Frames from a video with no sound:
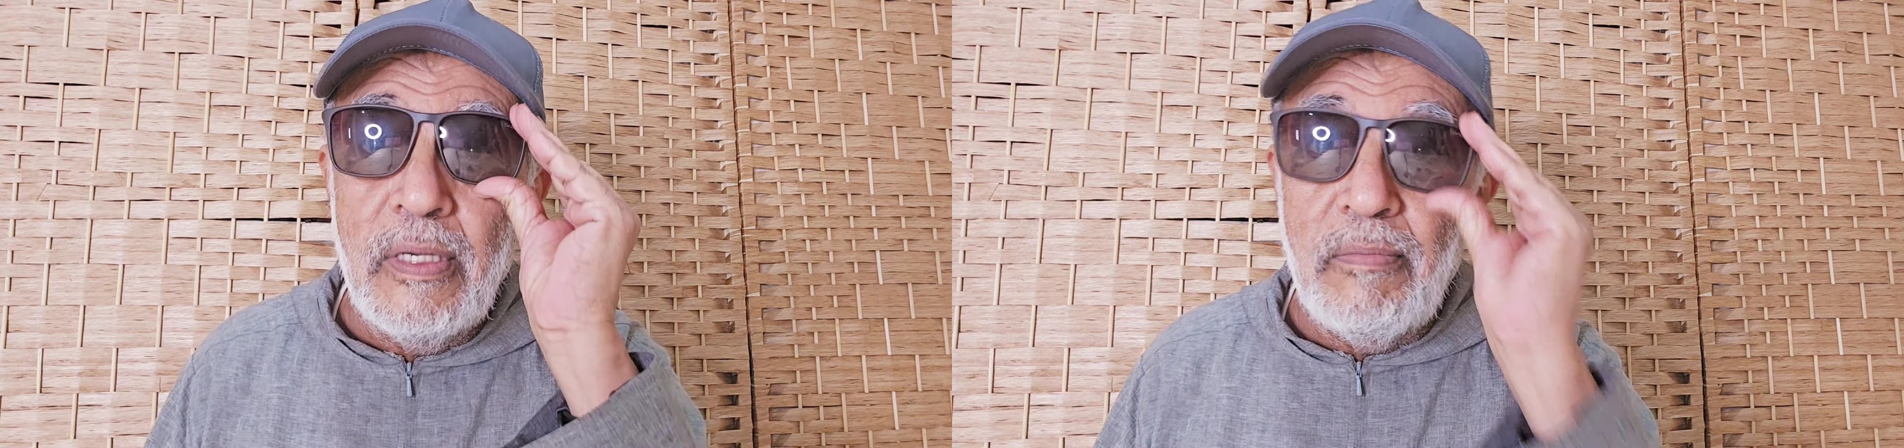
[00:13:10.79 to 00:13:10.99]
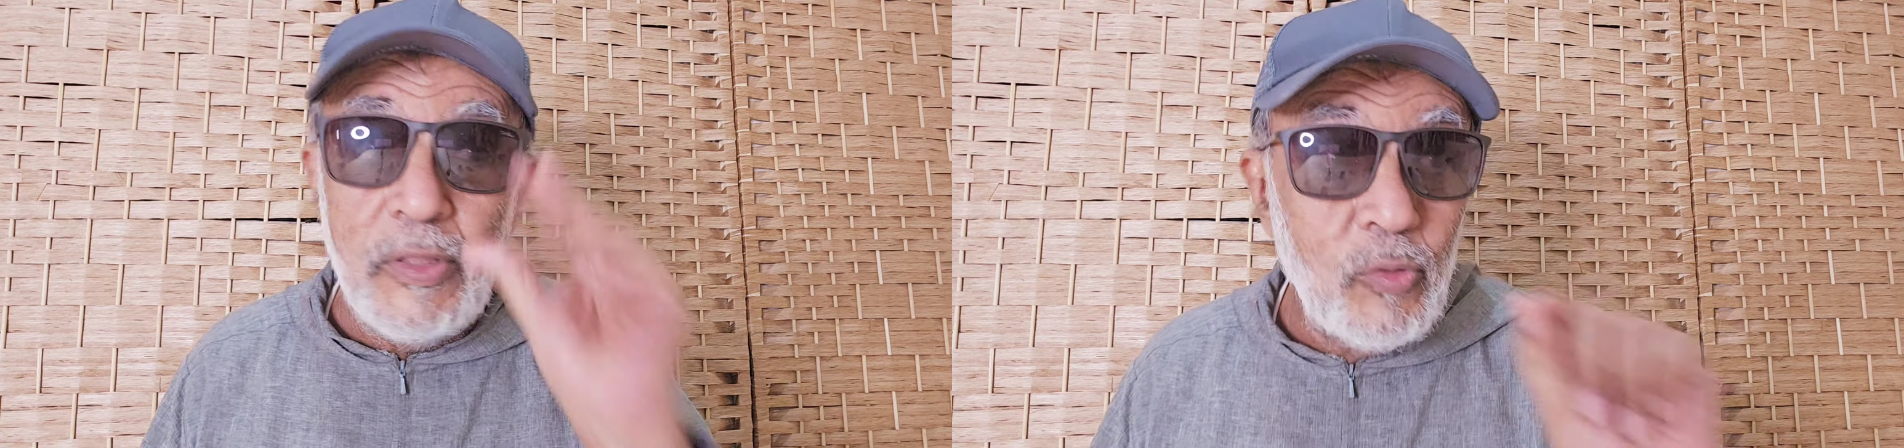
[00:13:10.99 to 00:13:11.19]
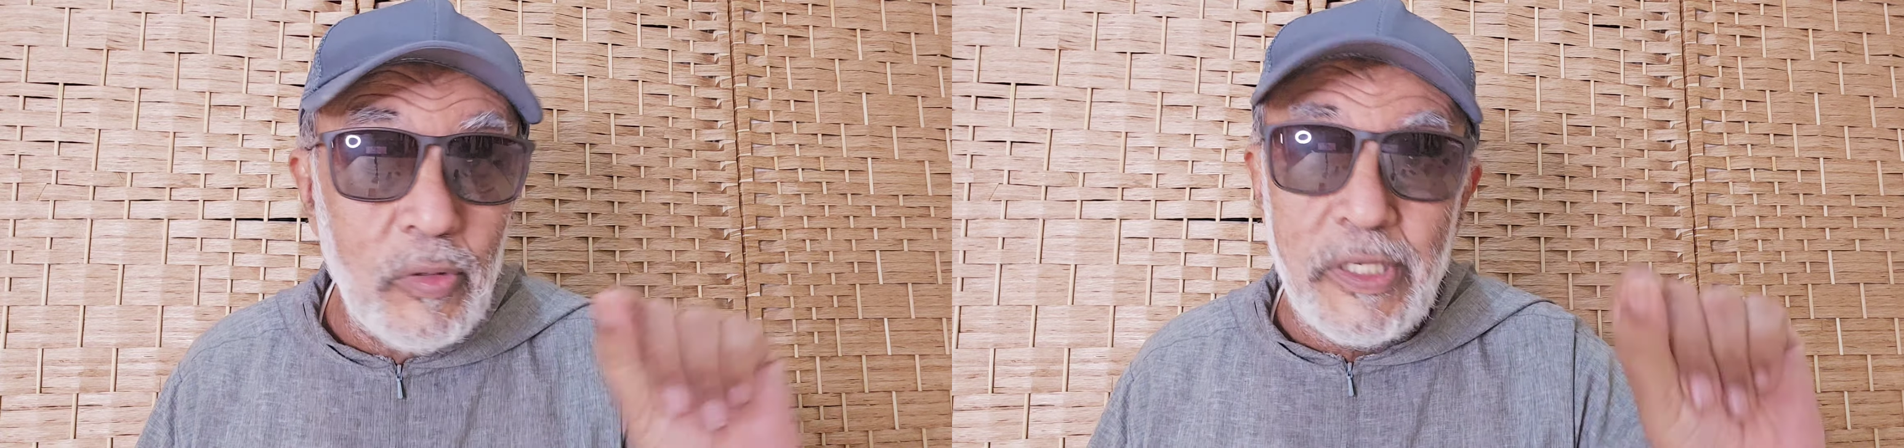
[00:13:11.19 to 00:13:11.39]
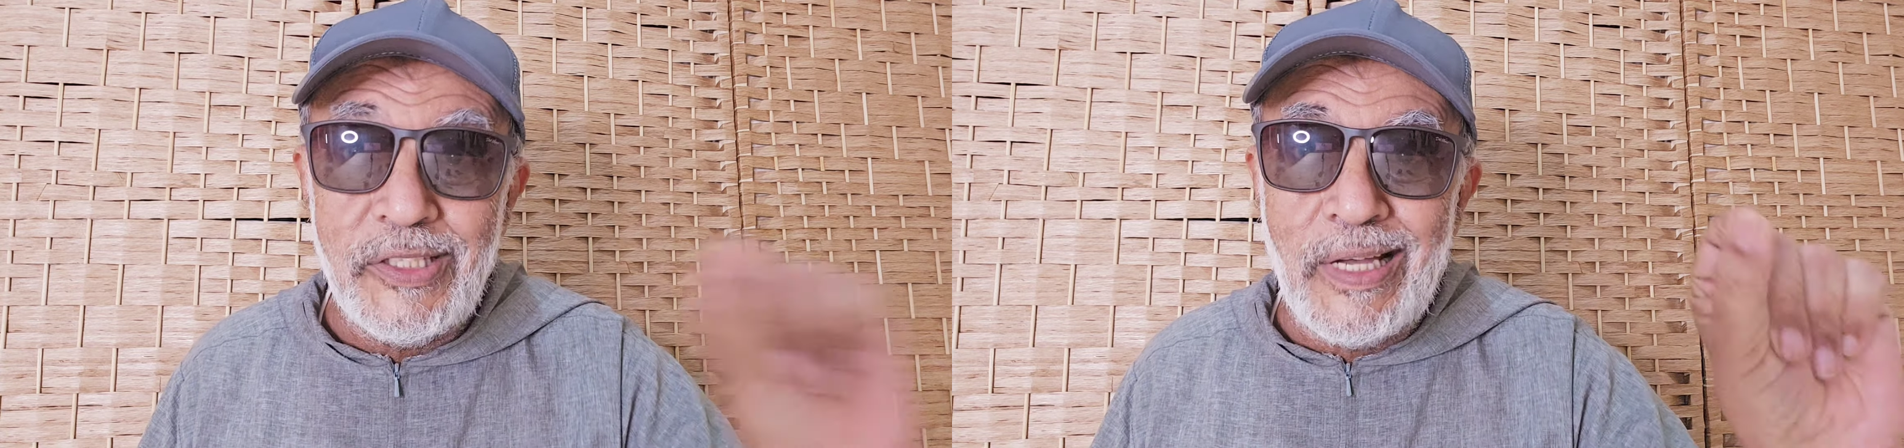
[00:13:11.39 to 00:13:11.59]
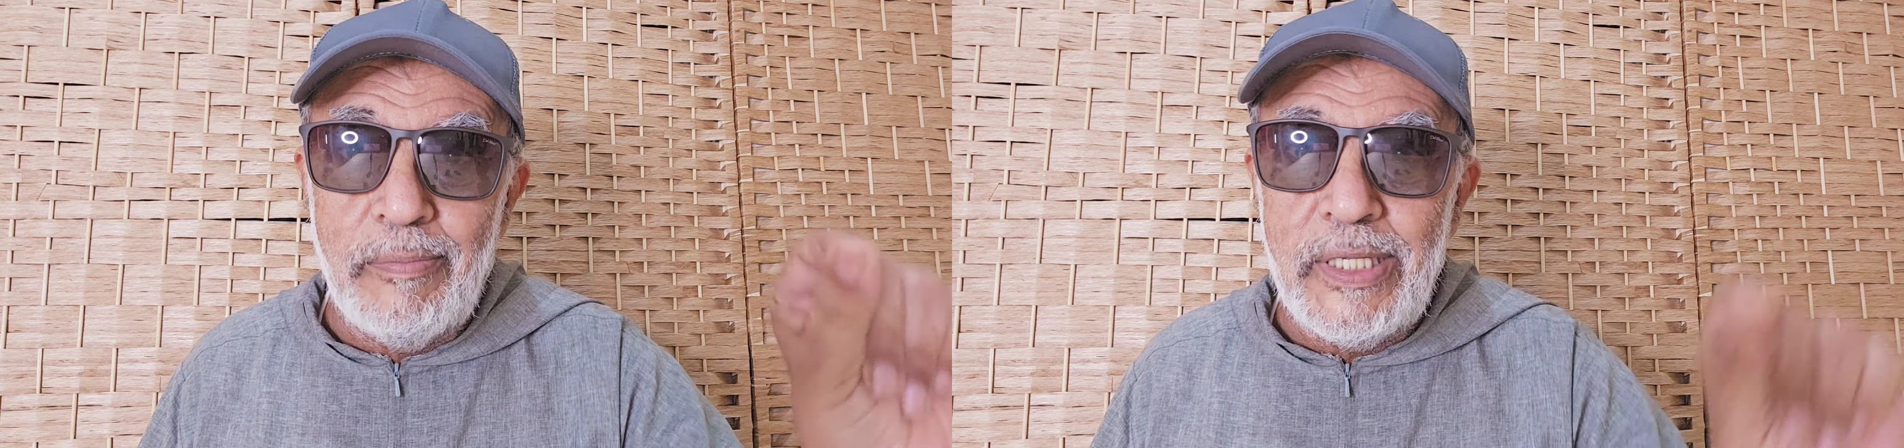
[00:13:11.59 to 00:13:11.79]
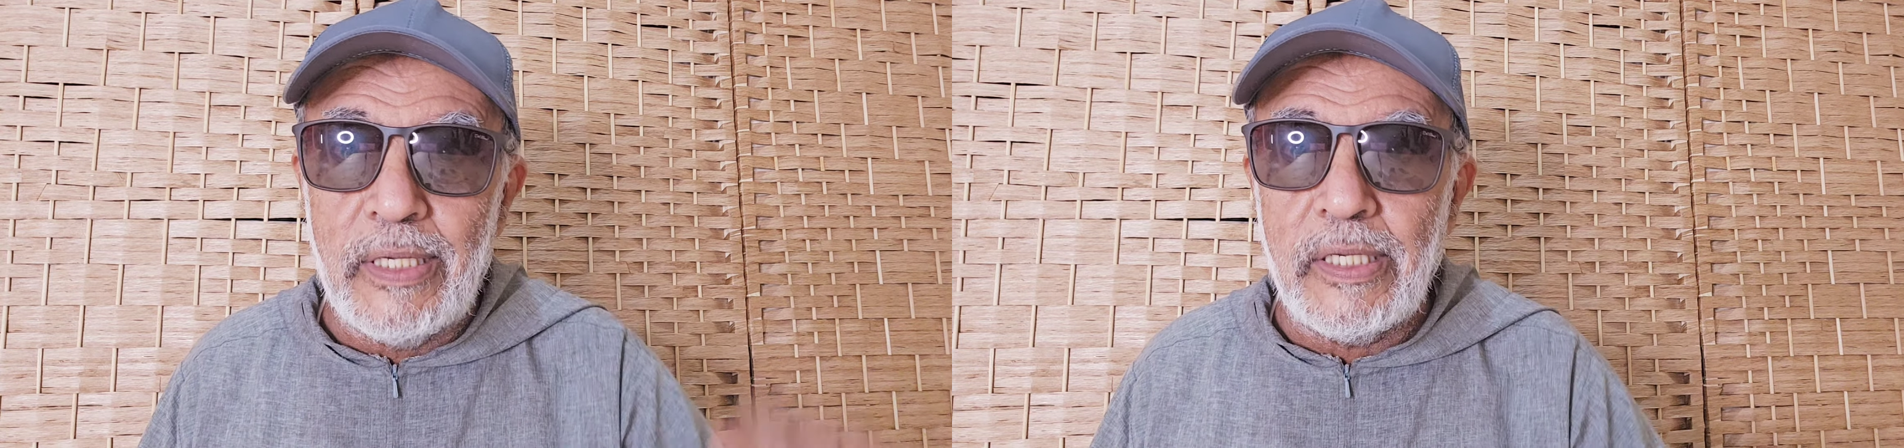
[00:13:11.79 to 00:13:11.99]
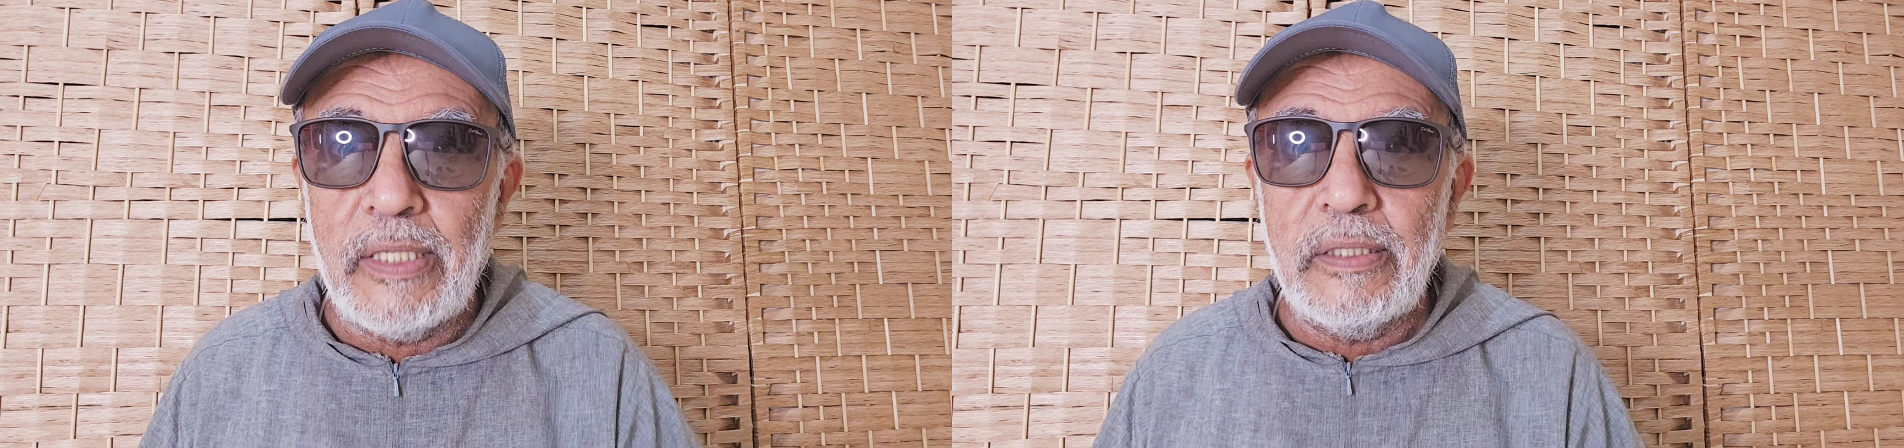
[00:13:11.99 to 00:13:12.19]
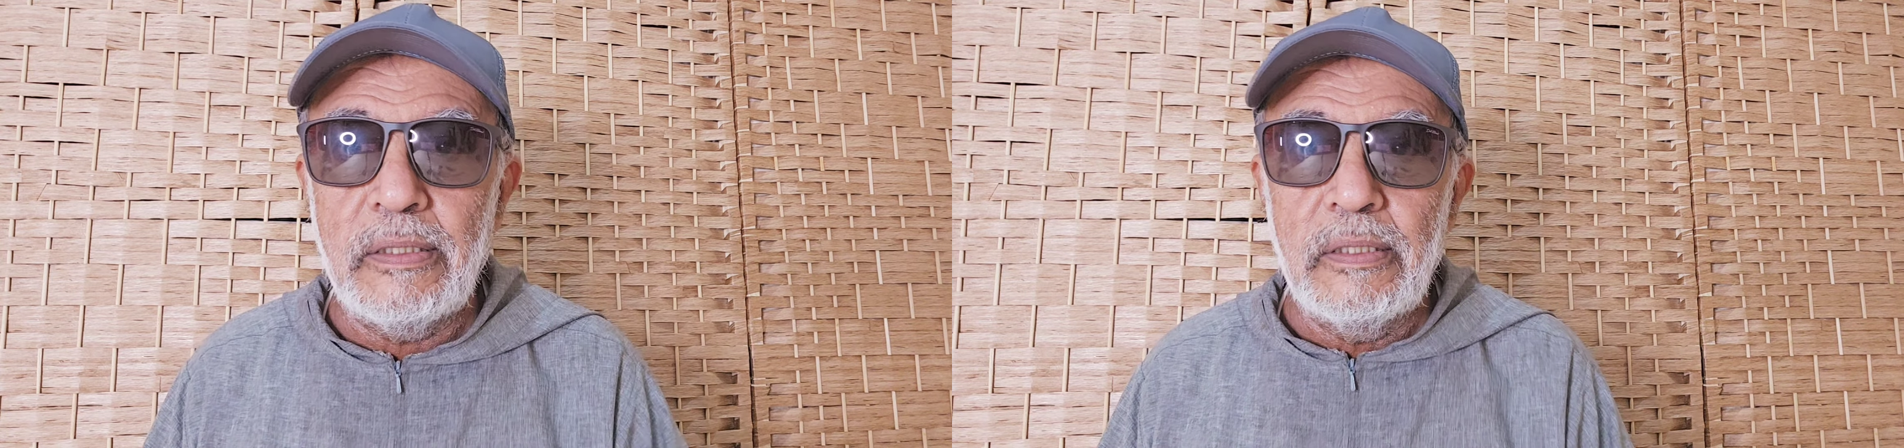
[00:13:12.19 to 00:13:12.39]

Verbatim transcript: مذكور كتابيا يعني